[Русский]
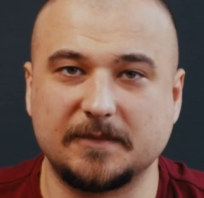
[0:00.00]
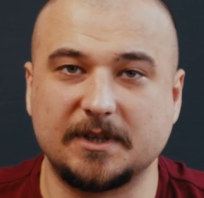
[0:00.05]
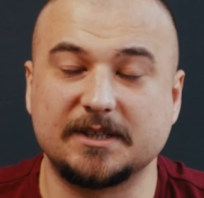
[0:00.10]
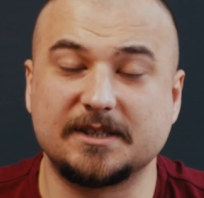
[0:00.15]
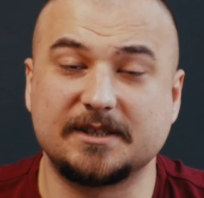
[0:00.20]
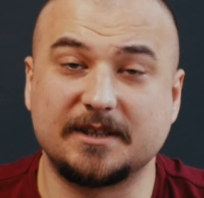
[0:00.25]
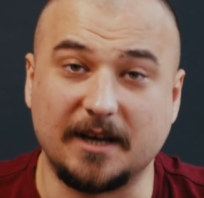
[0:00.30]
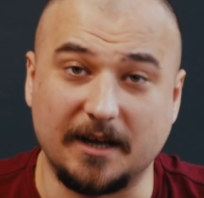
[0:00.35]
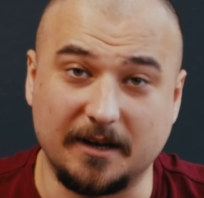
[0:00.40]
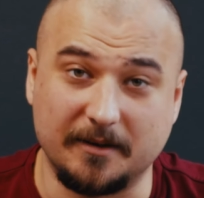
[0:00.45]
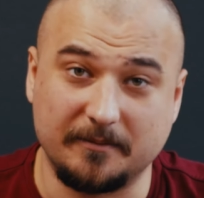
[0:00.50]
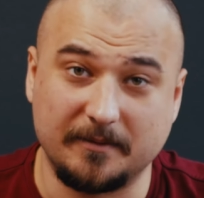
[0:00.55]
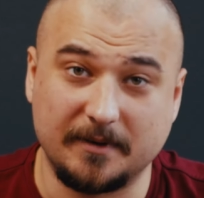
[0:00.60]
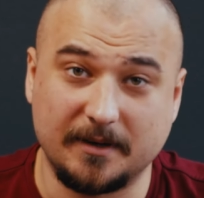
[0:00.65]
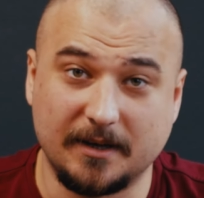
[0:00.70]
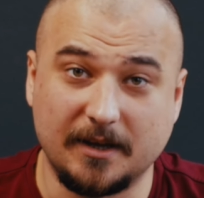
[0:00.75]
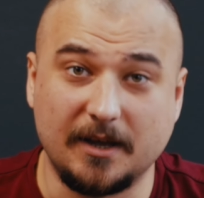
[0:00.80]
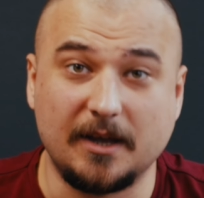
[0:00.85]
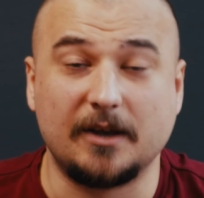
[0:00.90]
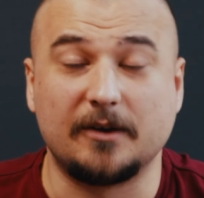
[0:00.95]
Сталь.
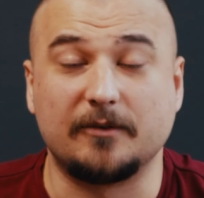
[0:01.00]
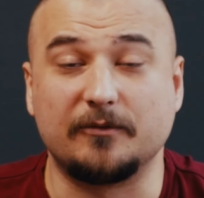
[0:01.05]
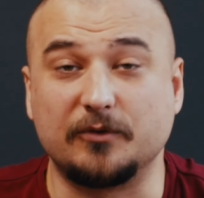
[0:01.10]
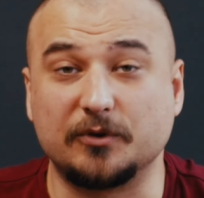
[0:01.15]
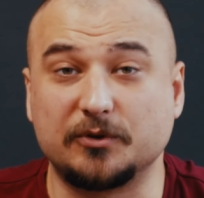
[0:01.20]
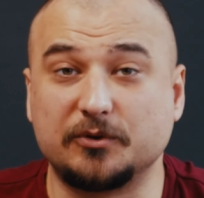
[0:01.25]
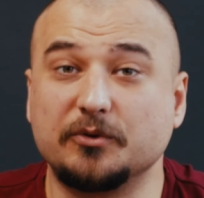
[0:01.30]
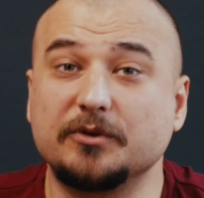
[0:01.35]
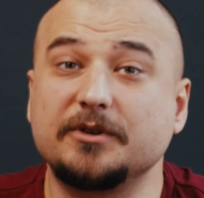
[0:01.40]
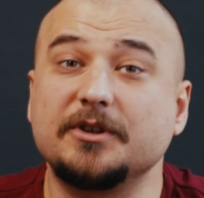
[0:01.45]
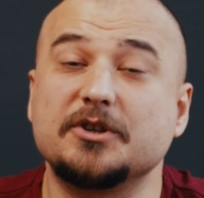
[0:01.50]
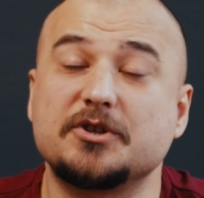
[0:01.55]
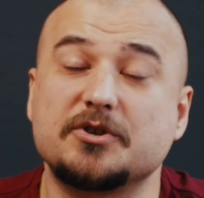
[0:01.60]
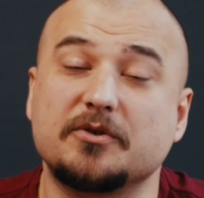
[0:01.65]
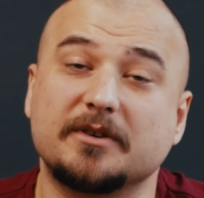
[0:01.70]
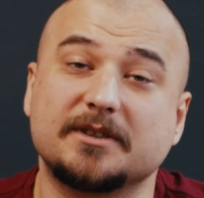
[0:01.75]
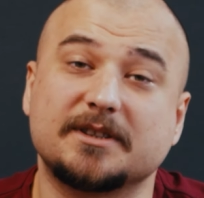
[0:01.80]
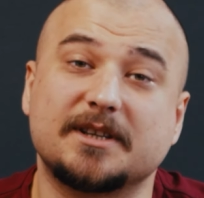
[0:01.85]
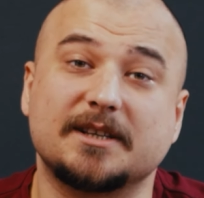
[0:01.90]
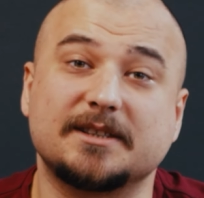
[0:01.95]
Вот тут
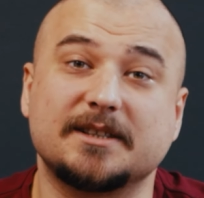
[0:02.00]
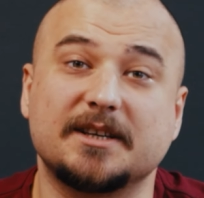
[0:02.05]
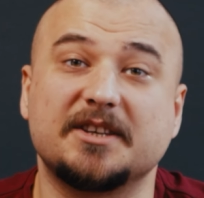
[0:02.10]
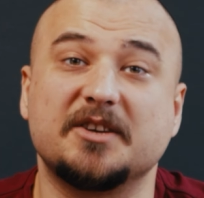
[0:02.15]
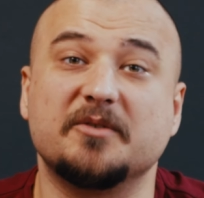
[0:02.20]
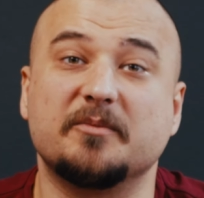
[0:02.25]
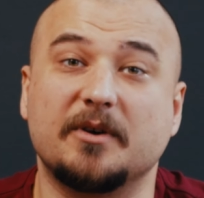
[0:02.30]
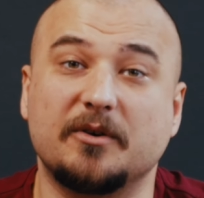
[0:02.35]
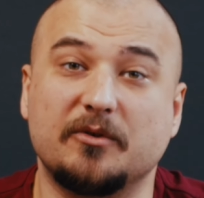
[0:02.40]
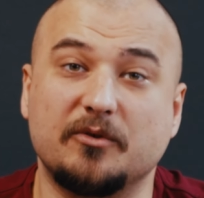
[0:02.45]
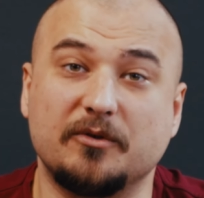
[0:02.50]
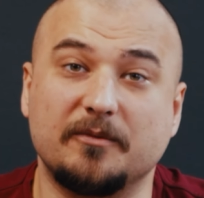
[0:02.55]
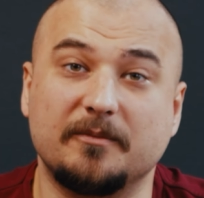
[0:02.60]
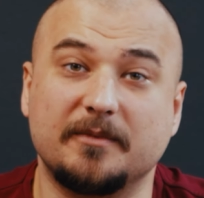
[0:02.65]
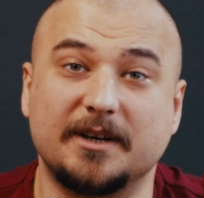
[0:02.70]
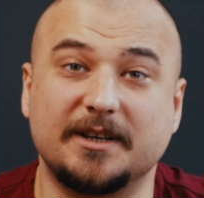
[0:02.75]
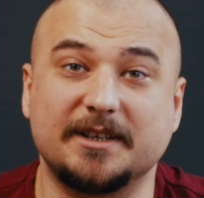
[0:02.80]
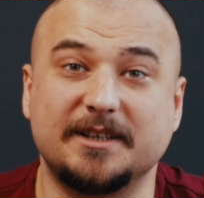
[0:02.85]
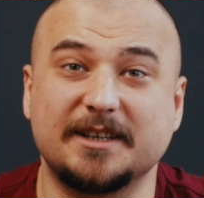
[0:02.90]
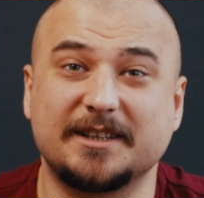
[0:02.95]
ничего сказать не могу.
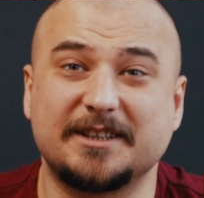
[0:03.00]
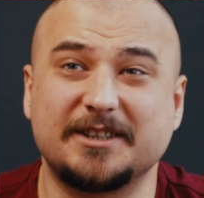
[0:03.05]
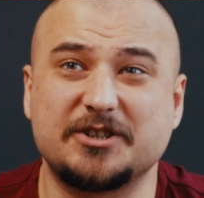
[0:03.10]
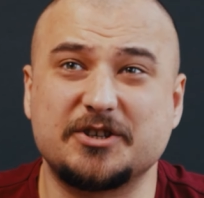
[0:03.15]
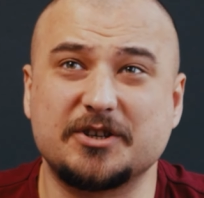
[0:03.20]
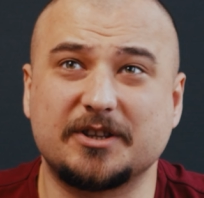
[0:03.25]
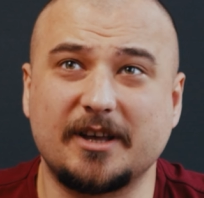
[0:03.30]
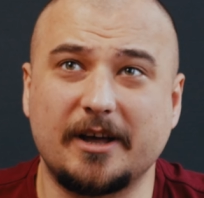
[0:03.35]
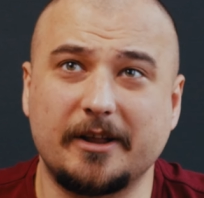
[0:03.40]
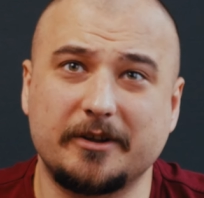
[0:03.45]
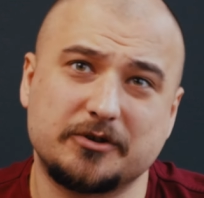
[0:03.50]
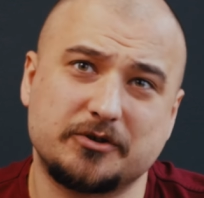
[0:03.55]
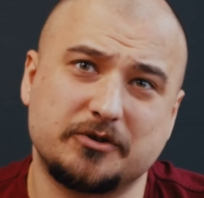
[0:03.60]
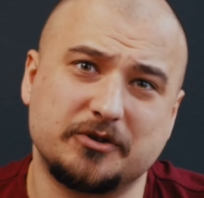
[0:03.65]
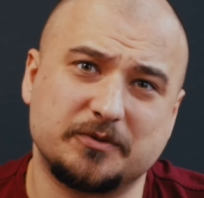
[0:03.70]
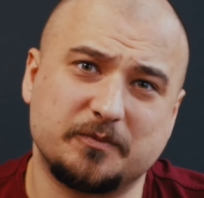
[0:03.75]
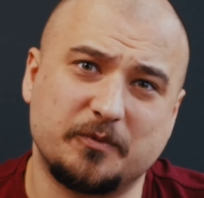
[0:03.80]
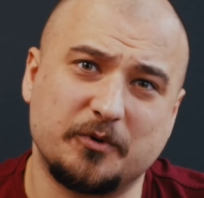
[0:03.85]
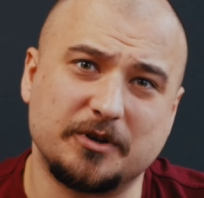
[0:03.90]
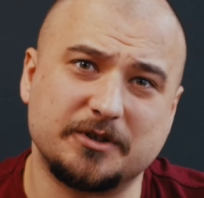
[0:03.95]
Где-то читал, что
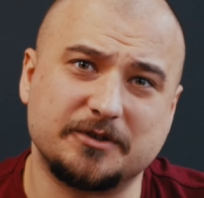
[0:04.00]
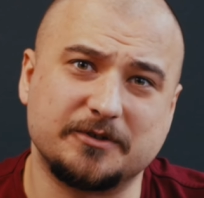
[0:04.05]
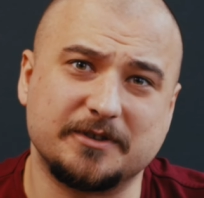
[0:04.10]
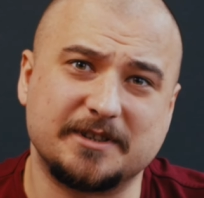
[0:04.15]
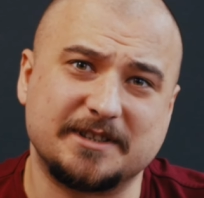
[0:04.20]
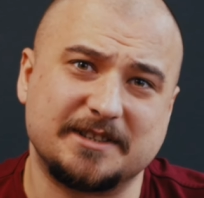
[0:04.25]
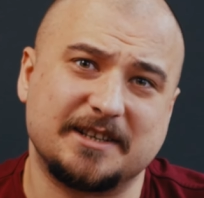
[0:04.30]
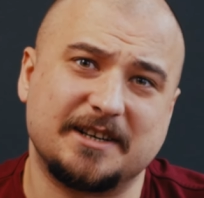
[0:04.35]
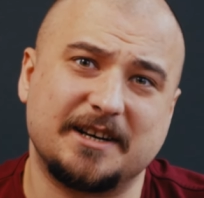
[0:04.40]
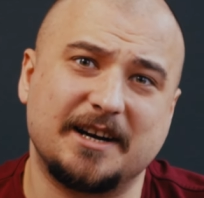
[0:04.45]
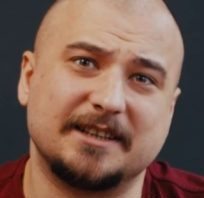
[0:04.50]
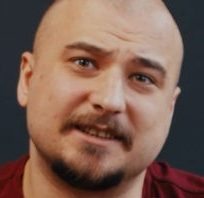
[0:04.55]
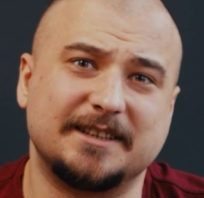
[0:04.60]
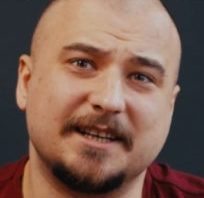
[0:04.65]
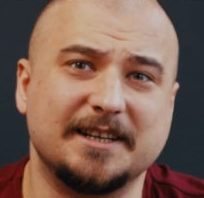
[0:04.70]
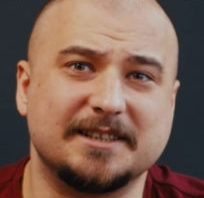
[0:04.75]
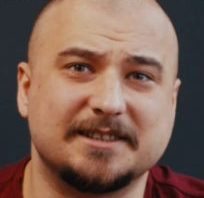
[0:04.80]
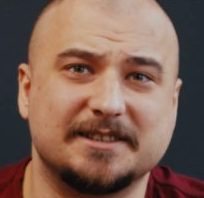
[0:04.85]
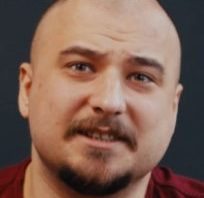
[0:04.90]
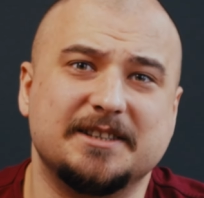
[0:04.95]
используется
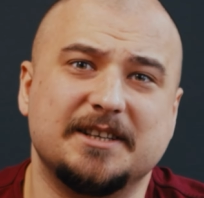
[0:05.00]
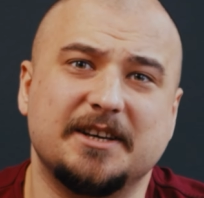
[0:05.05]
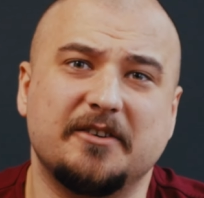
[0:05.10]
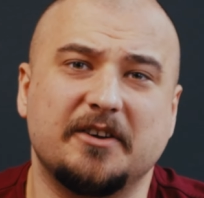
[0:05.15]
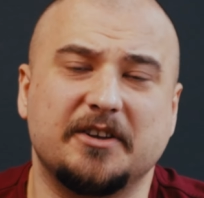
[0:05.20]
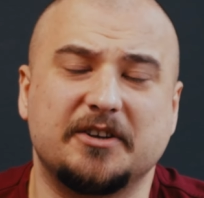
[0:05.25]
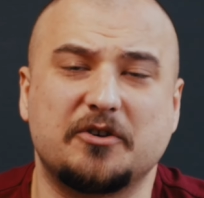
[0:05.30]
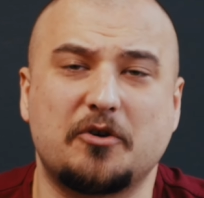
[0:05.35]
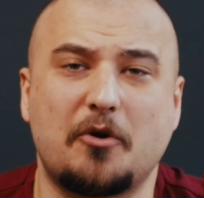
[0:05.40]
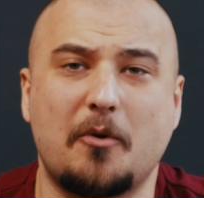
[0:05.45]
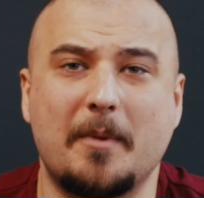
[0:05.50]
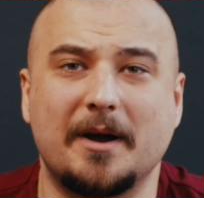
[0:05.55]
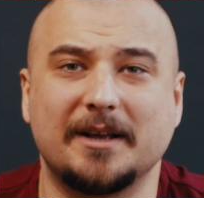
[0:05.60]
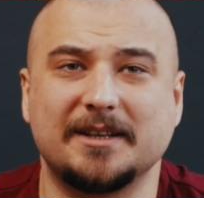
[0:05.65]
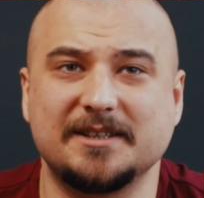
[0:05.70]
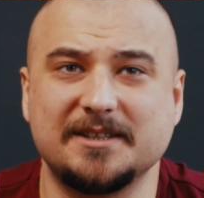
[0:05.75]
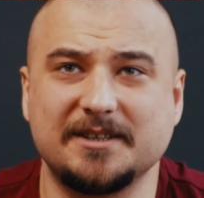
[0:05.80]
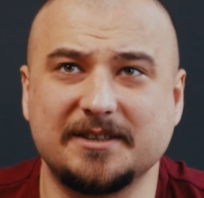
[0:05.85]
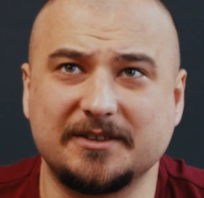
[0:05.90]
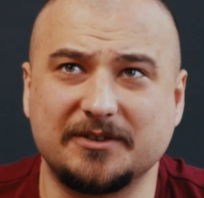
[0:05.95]
Х39 хром
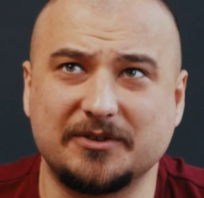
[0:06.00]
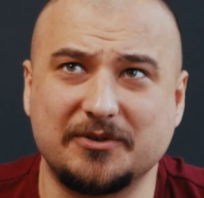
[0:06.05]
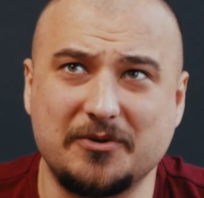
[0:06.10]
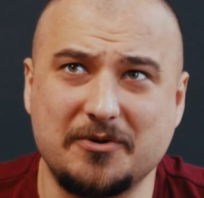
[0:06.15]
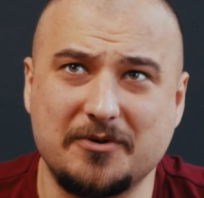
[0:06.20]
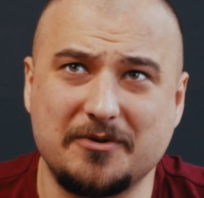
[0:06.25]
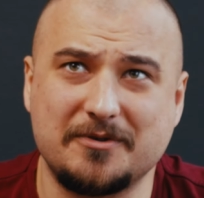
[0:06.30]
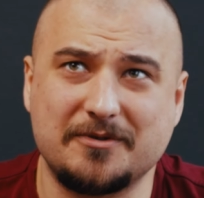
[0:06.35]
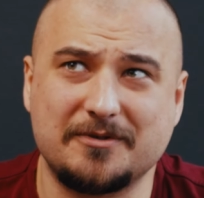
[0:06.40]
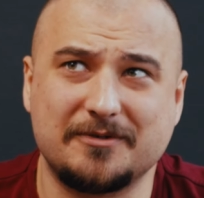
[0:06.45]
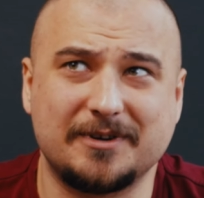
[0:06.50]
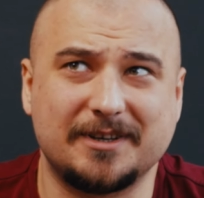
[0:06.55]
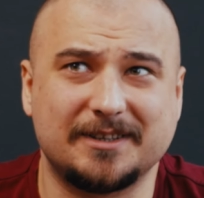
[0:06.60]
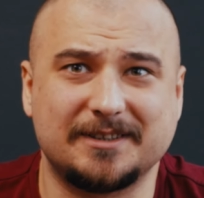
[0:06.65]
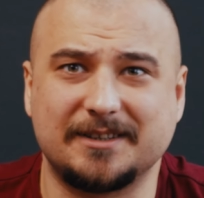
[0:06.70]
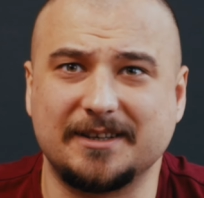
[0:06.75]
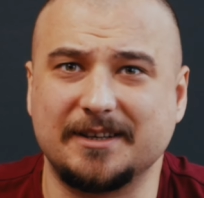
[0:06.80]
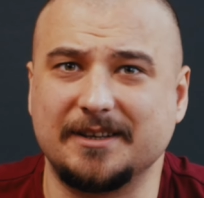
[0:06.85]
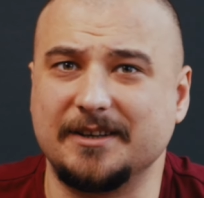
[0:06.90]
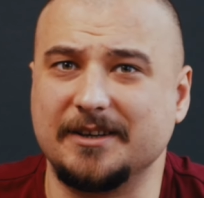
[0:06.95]
1, но
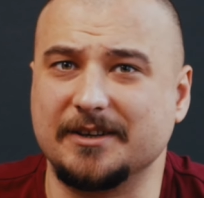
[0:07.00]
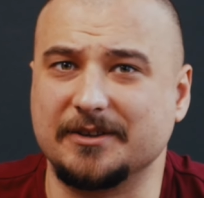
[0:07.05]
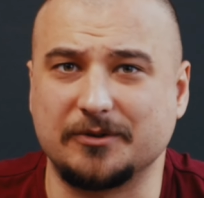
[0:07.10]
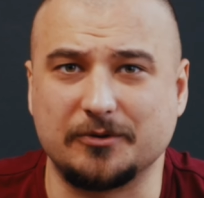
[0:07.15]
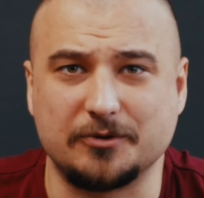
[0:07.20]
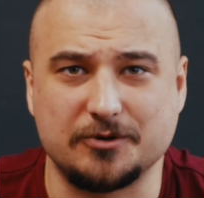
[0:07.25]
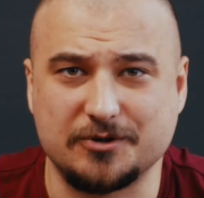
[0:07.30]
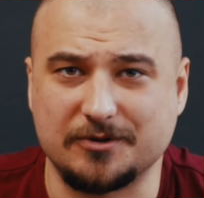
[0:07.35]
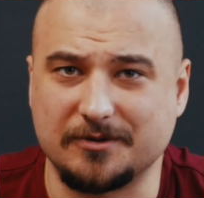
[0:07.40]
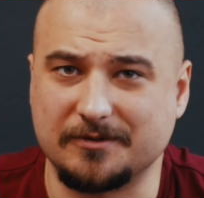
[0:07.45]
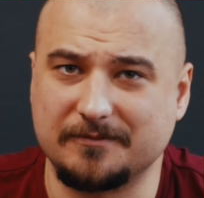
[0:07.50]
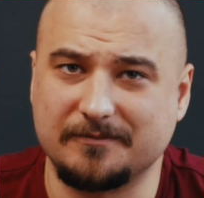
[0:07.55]
это не точно.